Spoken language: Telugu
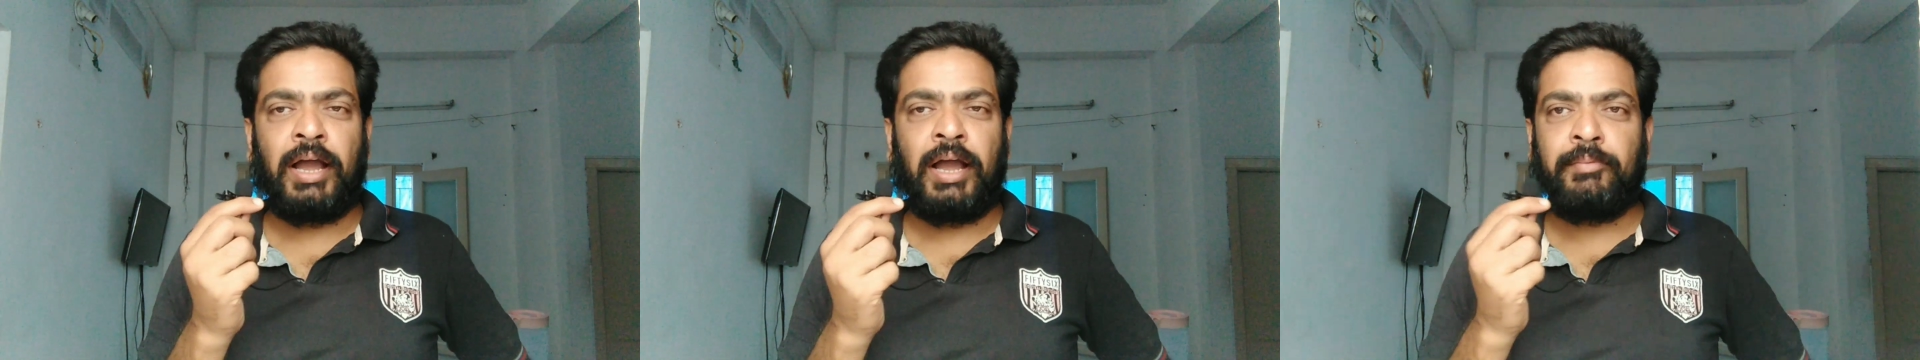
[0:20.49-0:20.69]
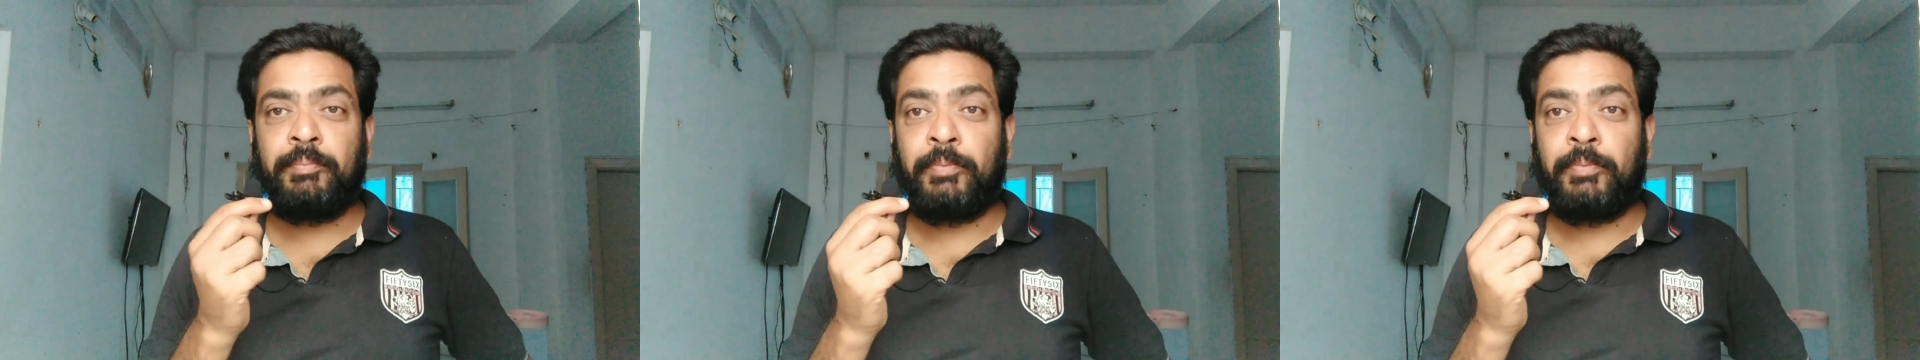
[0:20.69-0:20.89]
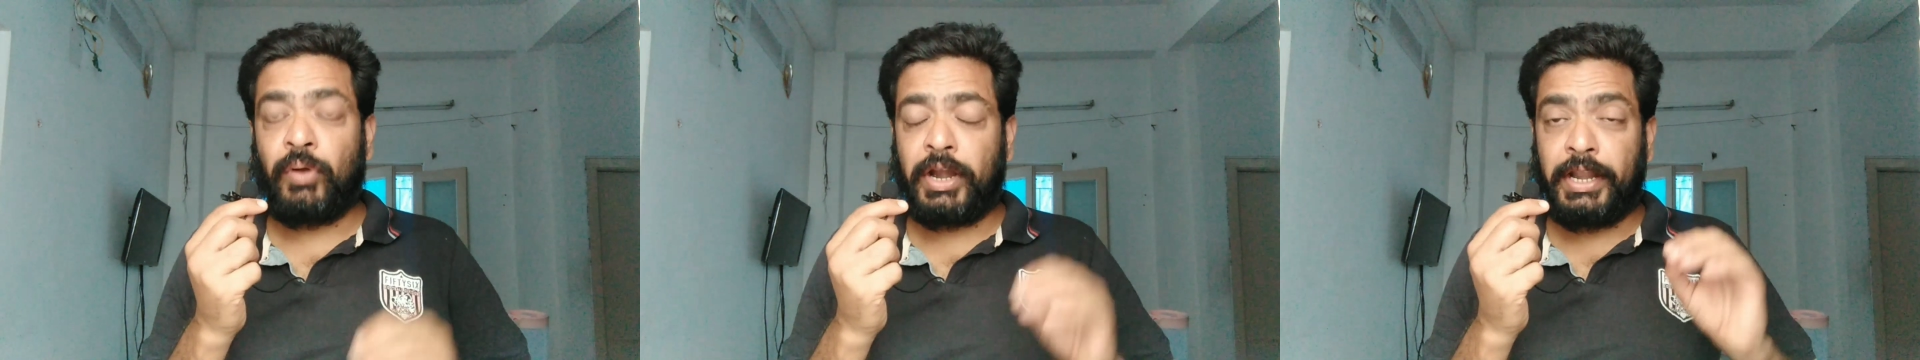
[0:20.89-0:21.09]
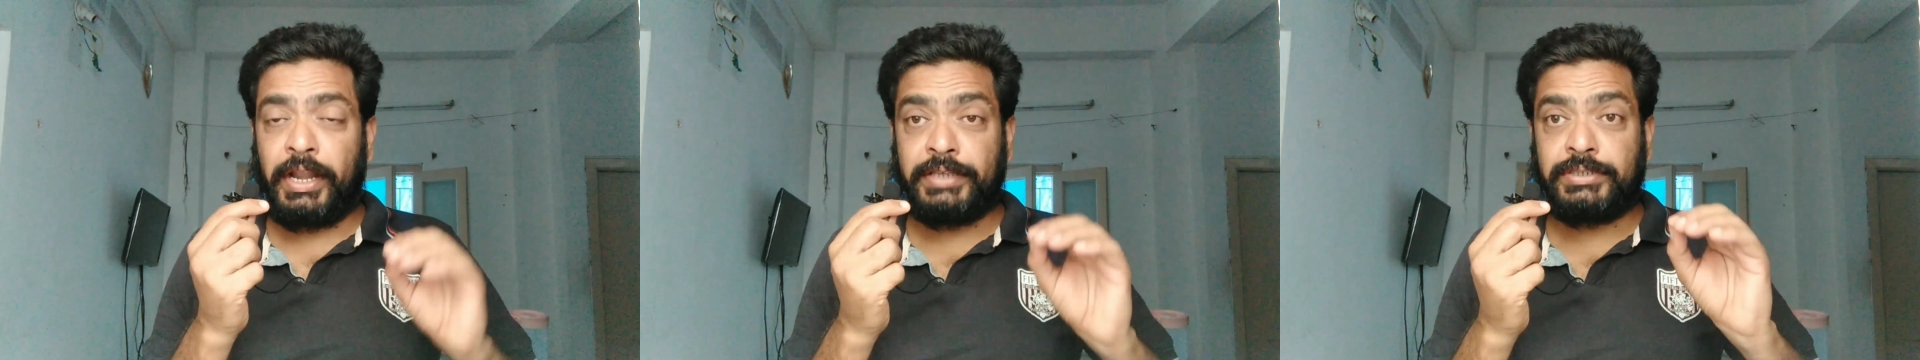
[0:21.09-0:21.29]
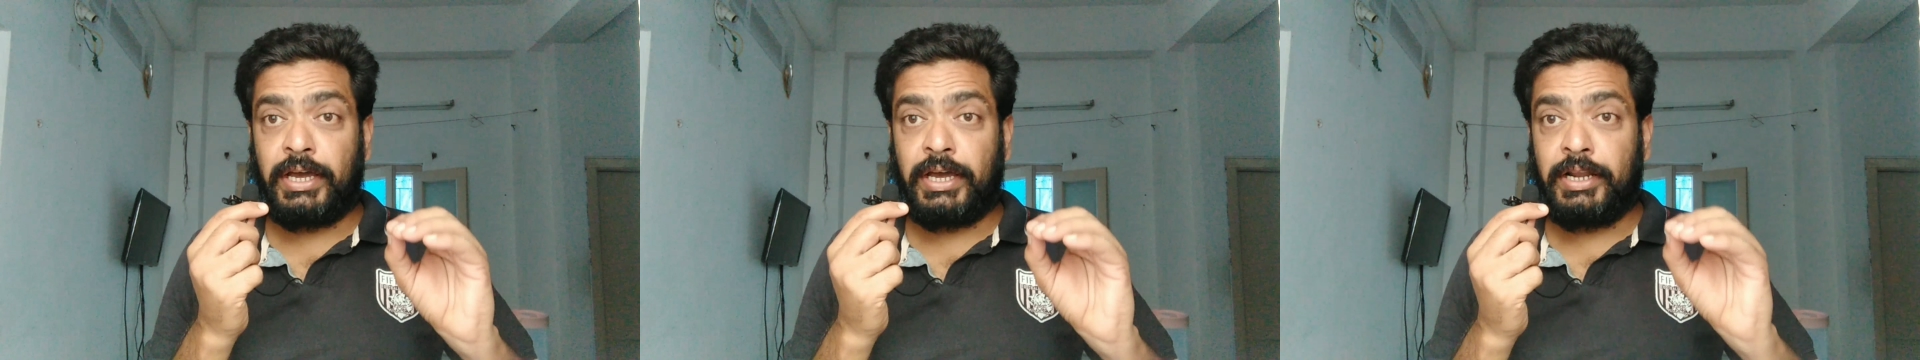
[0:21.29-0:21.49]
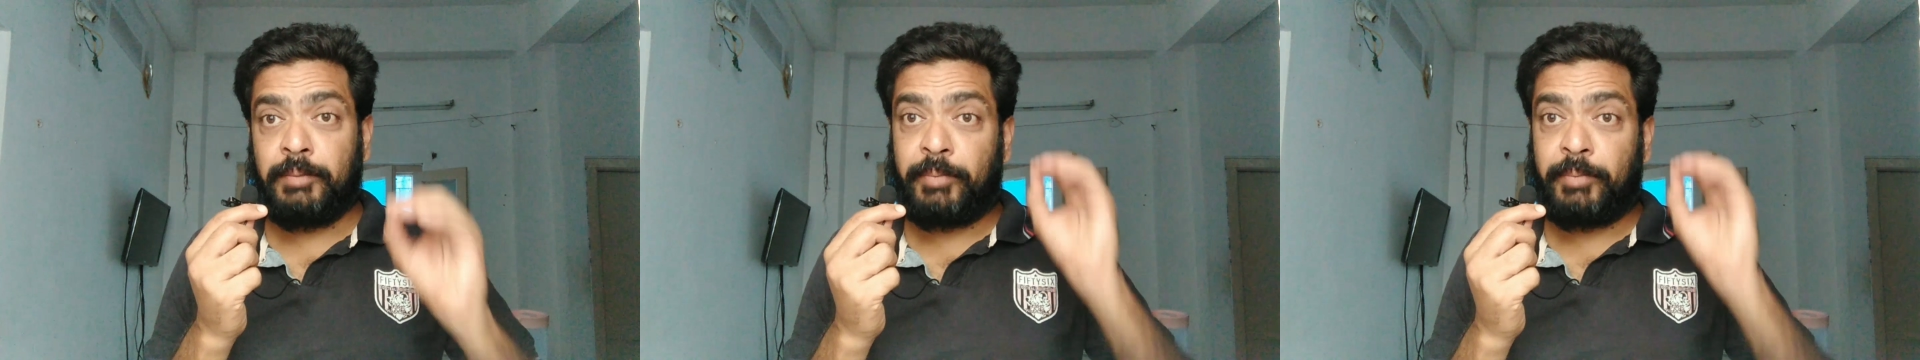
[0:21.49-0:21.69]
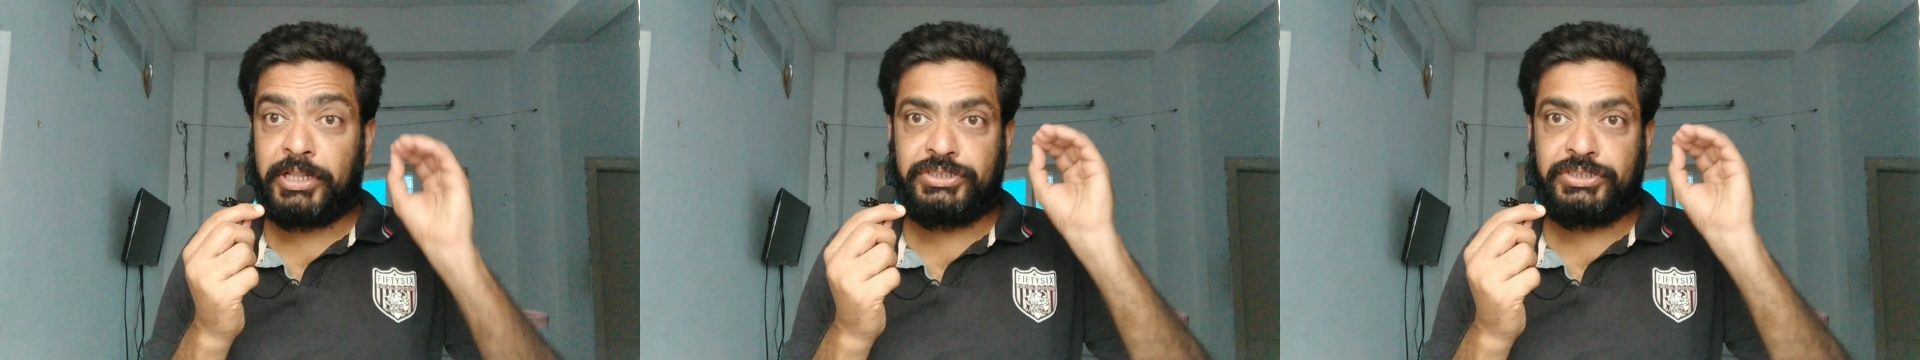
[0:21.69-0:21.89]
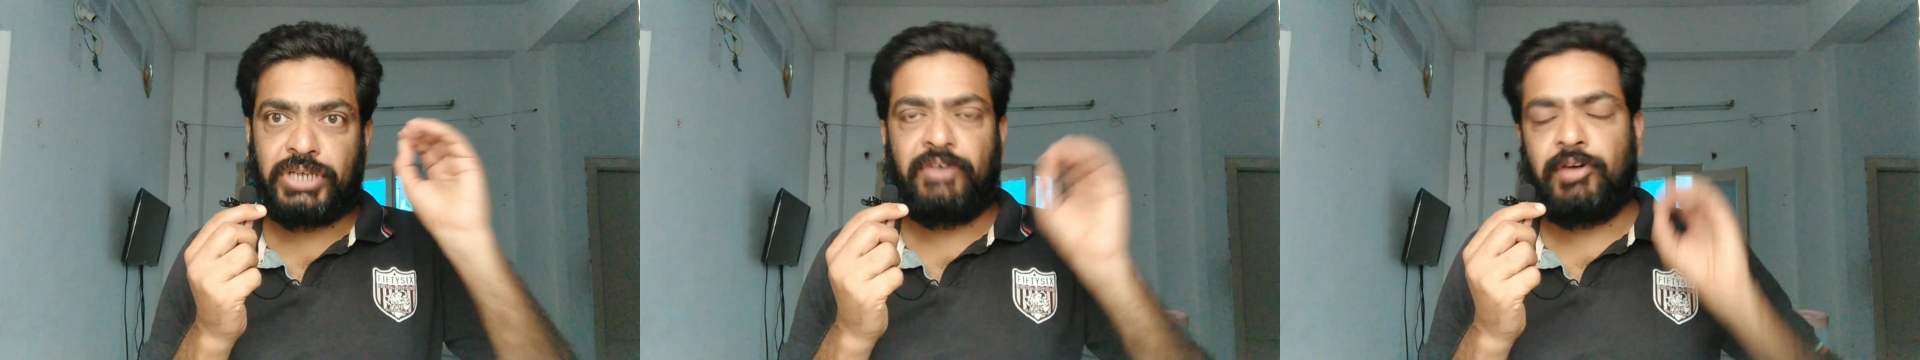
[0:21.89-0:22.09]
ఆమె ఒకటేసారి
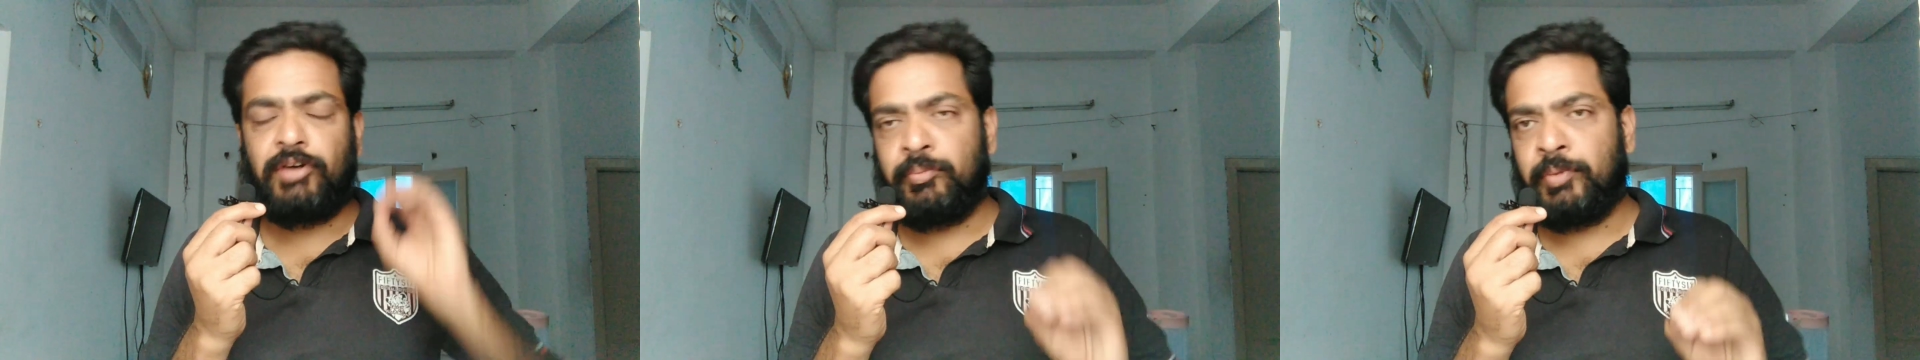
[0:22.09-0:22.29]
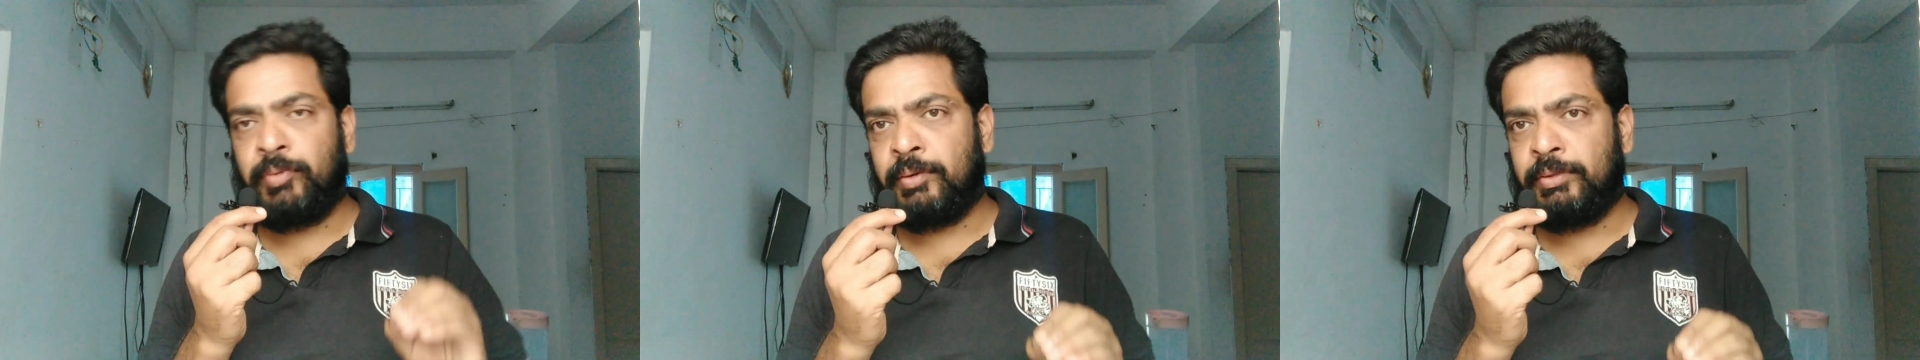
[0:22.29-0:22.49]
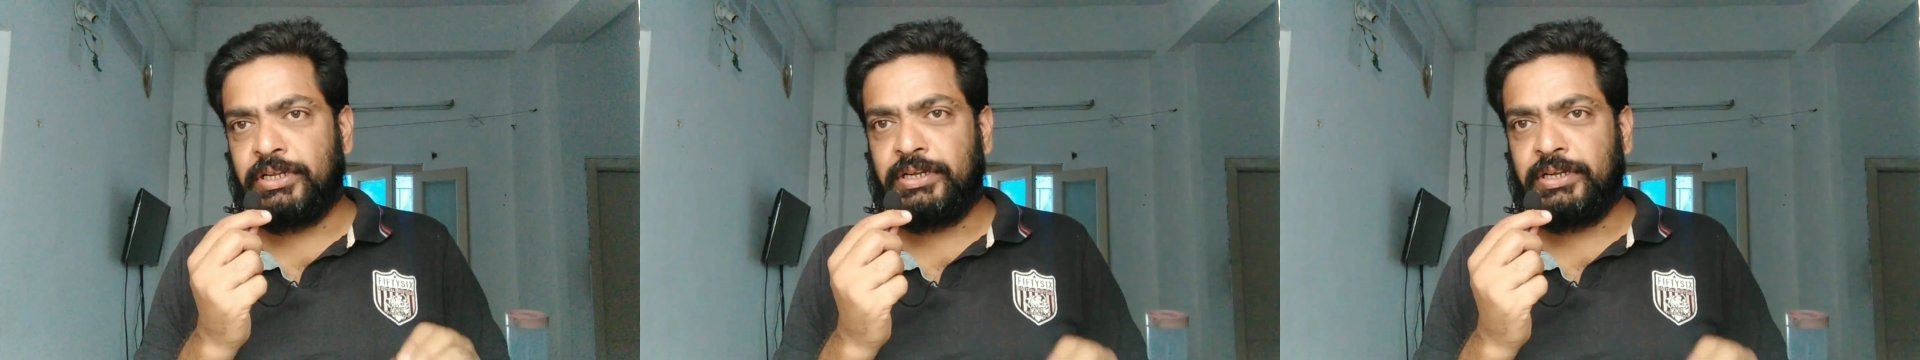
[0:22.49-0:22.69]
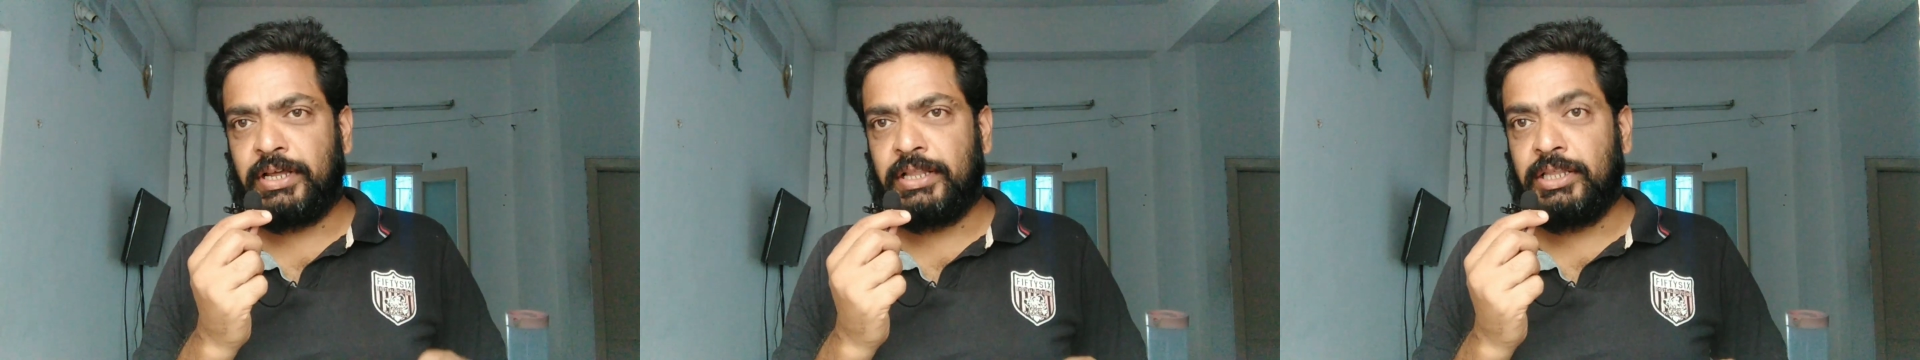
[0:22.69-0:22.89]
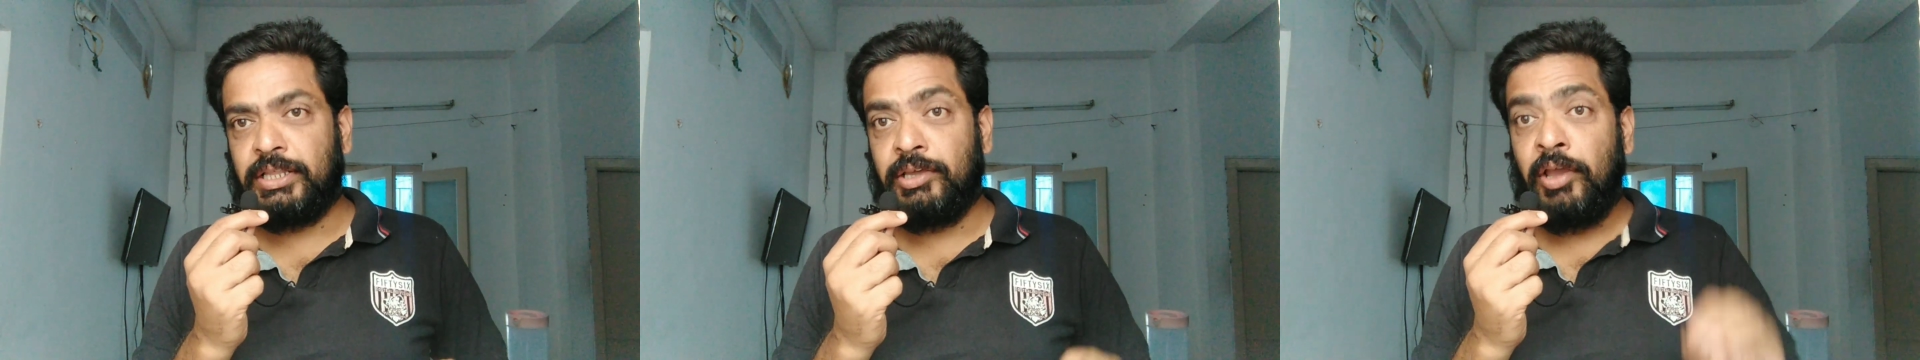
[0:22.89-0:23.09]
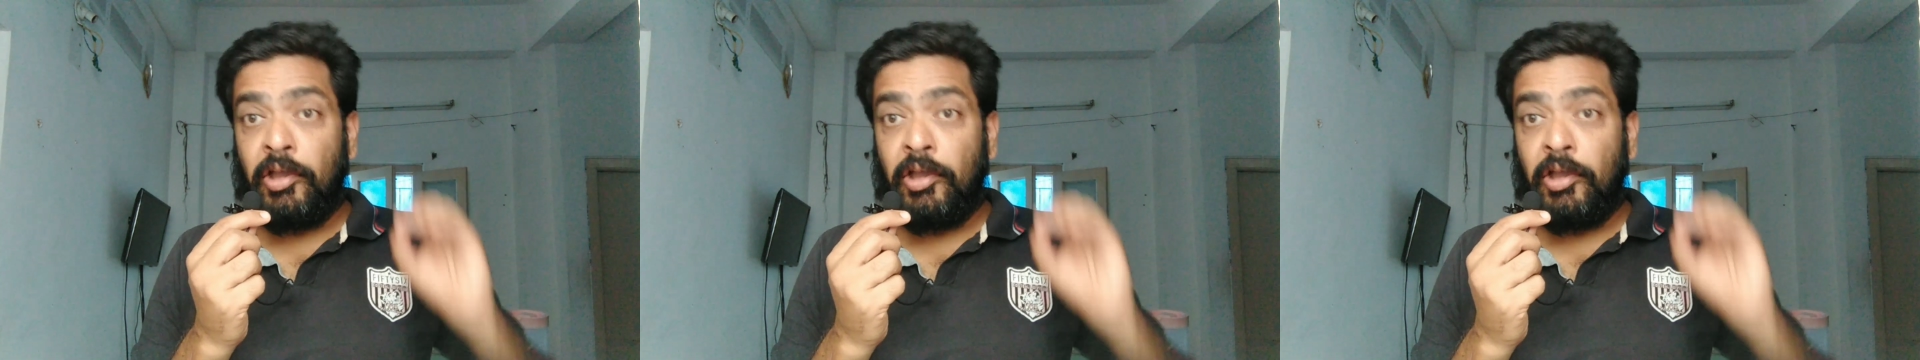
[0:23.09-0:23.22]
పది షావర్మను తింటుంది